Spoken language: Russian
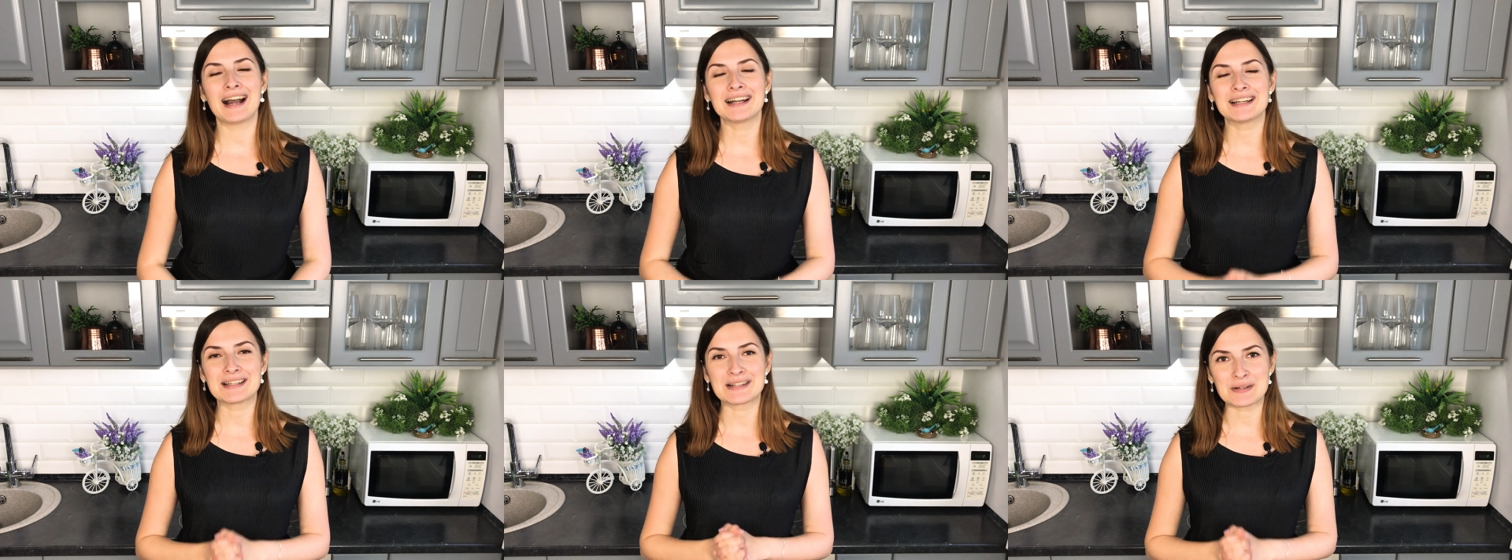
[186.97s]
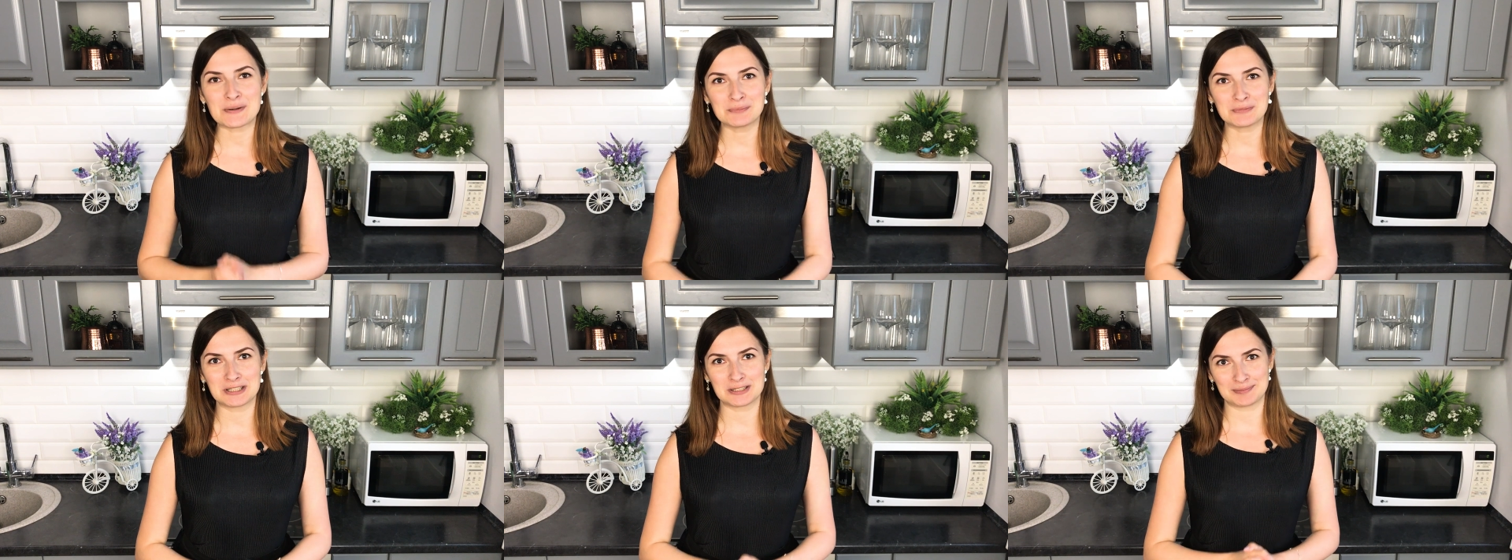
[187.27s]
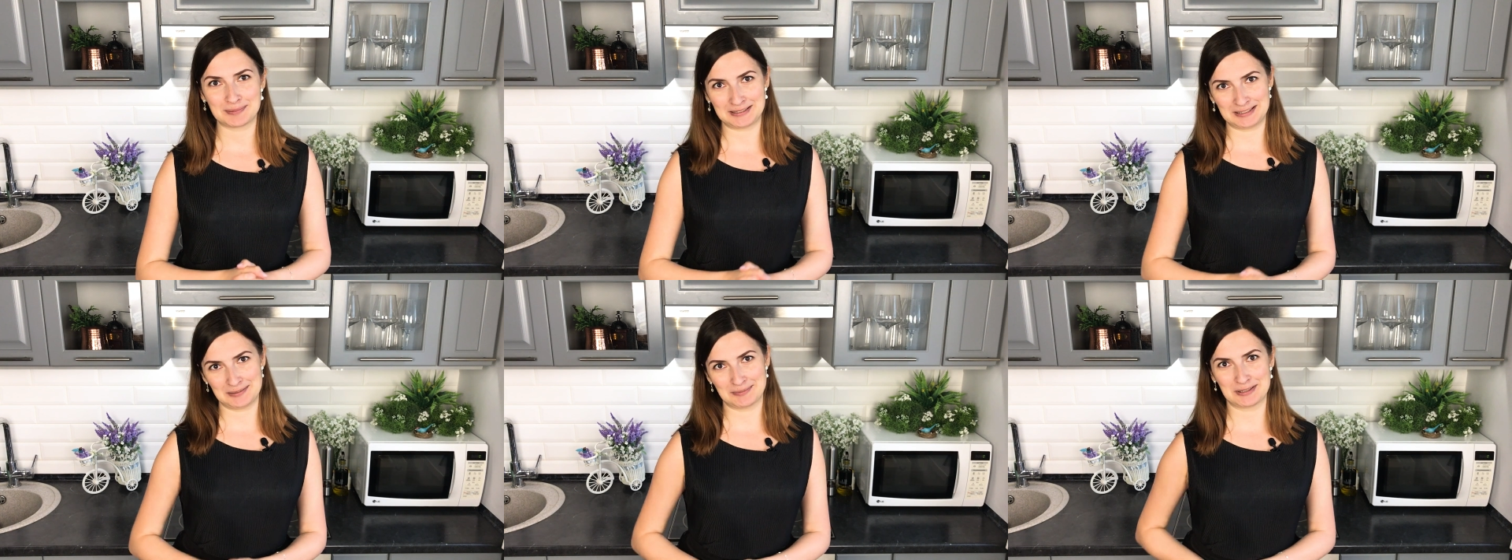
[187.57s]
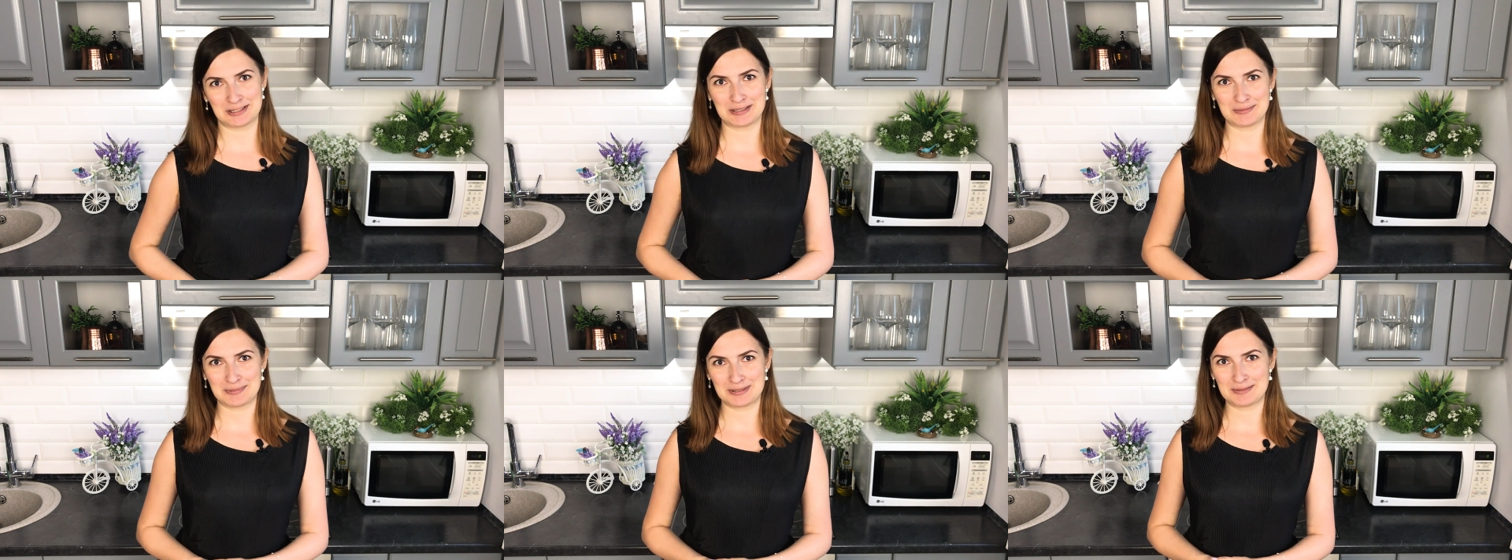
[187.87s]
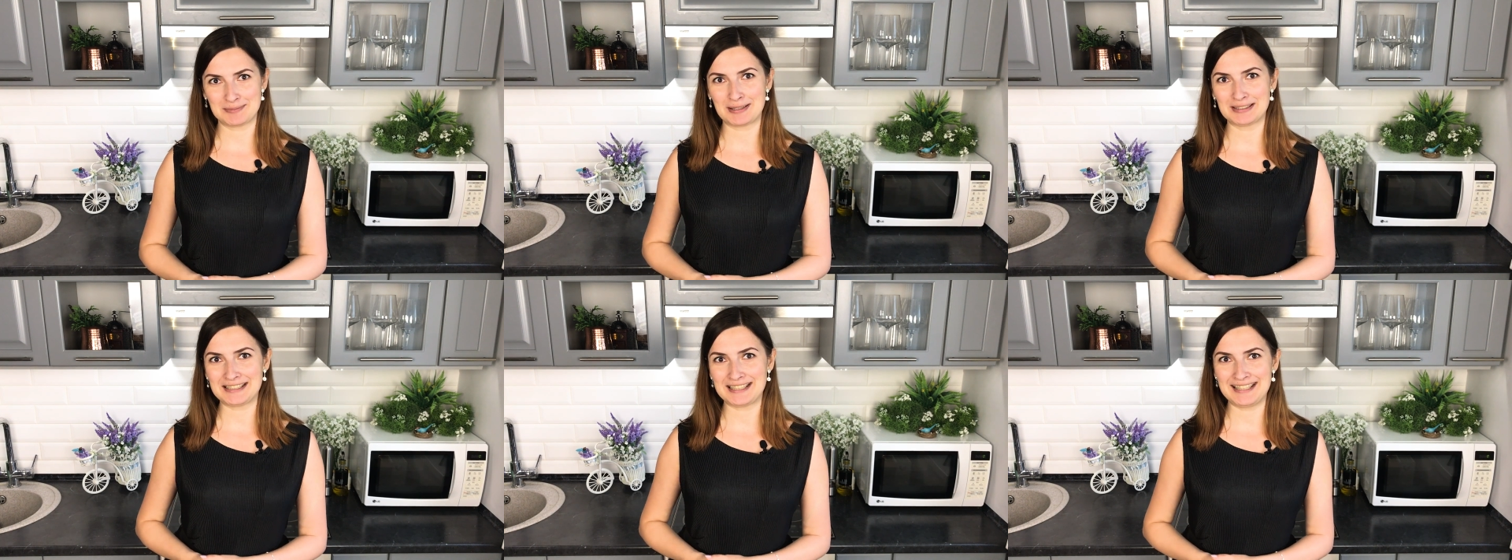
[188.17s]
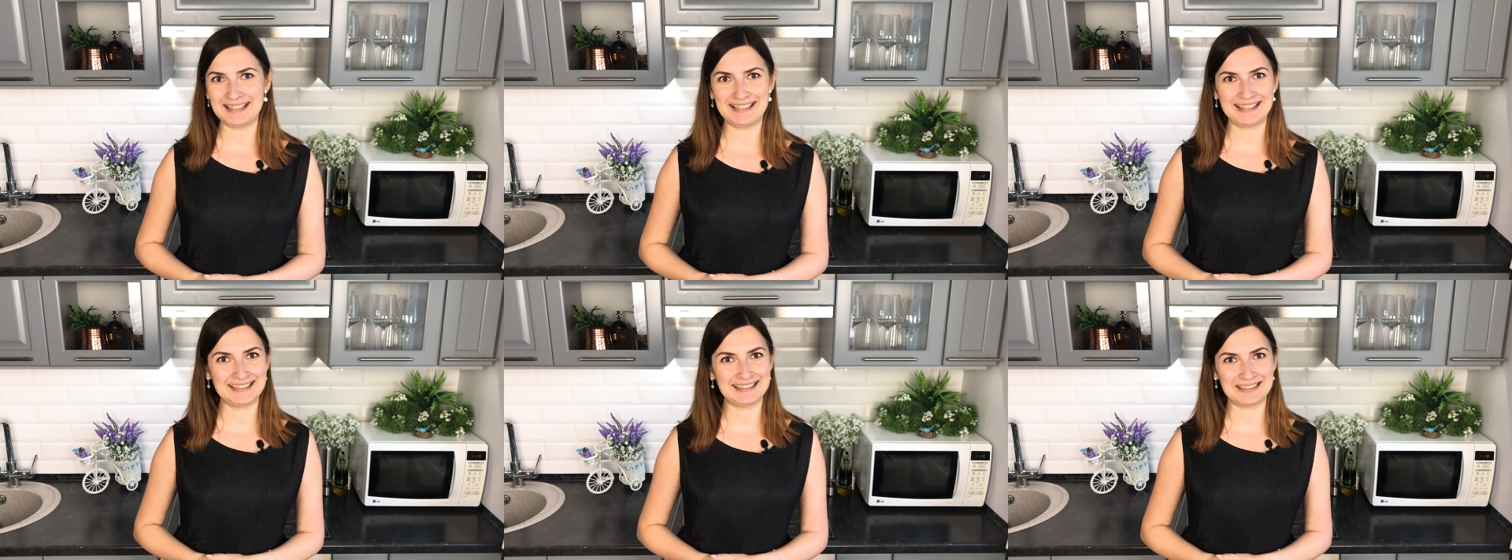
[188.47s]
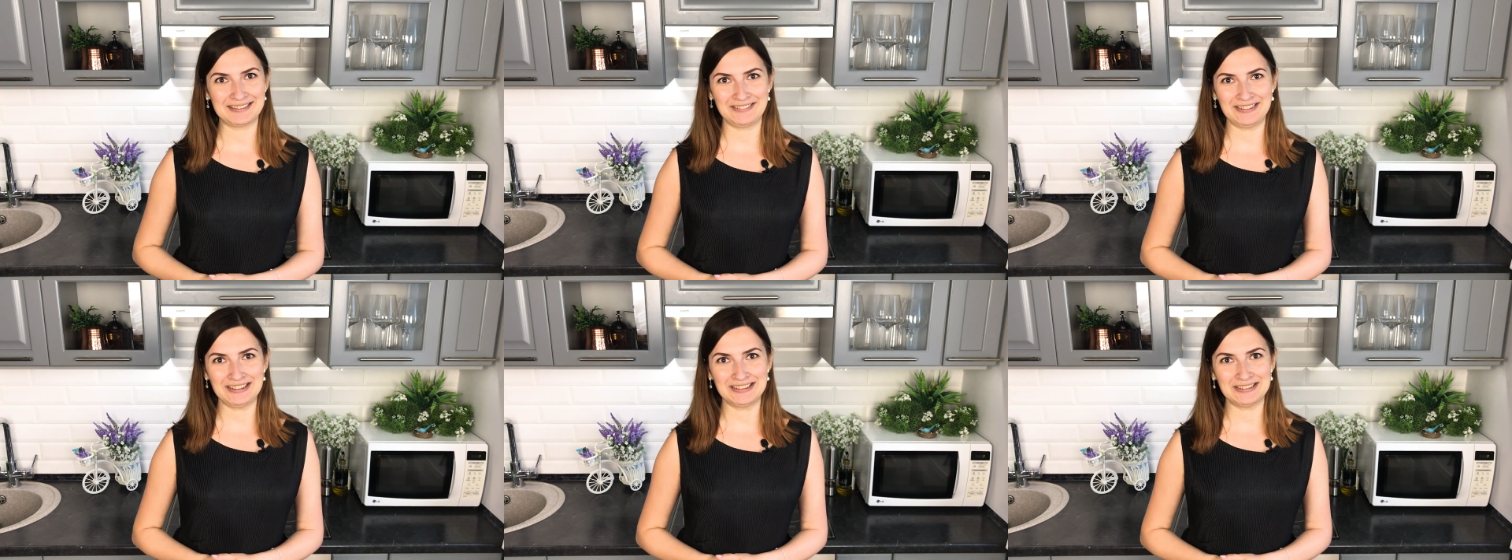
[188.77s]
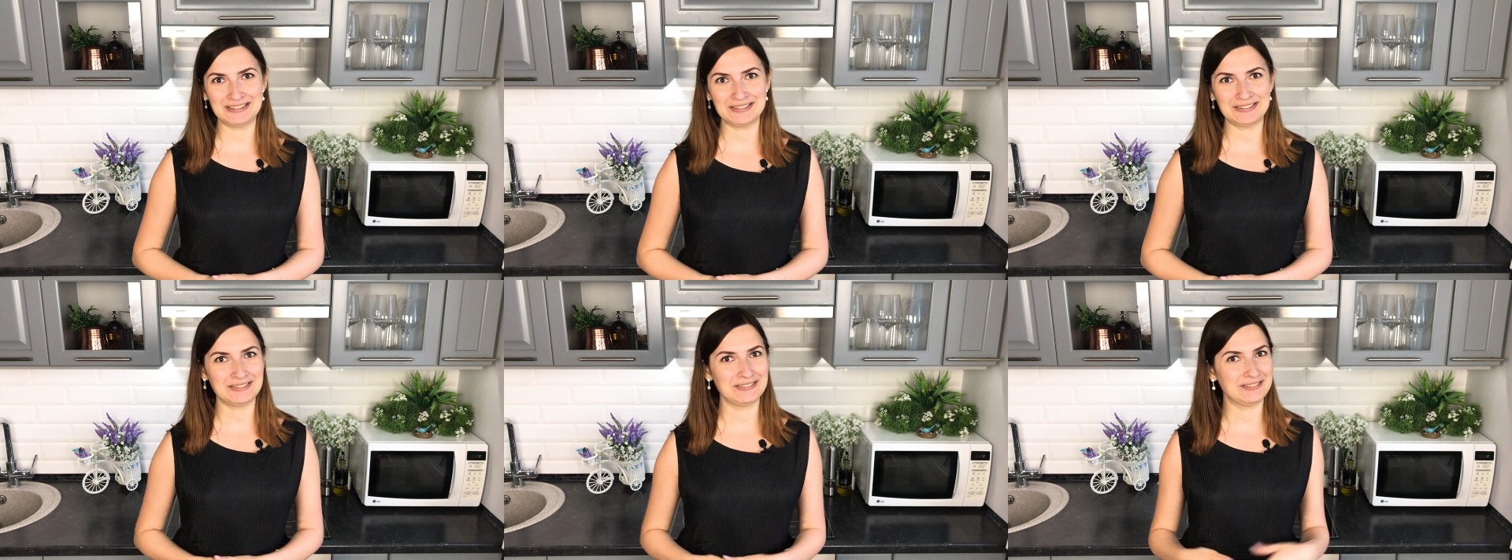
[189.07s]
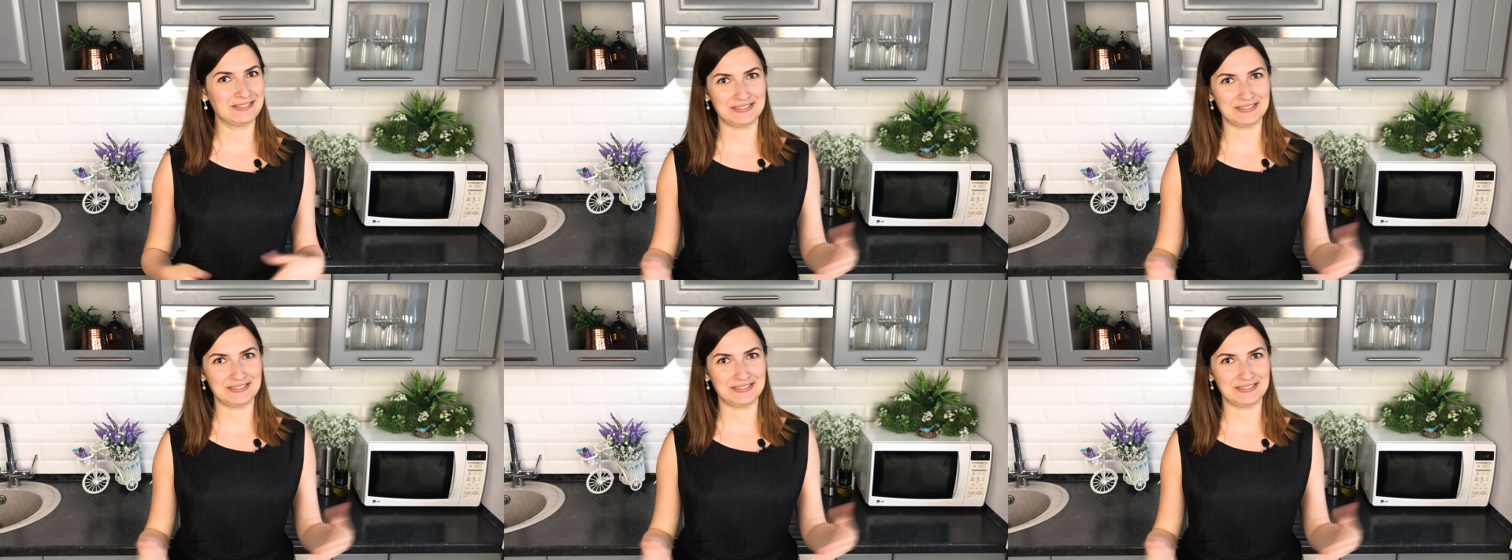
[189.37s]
Огромное спасибо, что посмотрели это видео.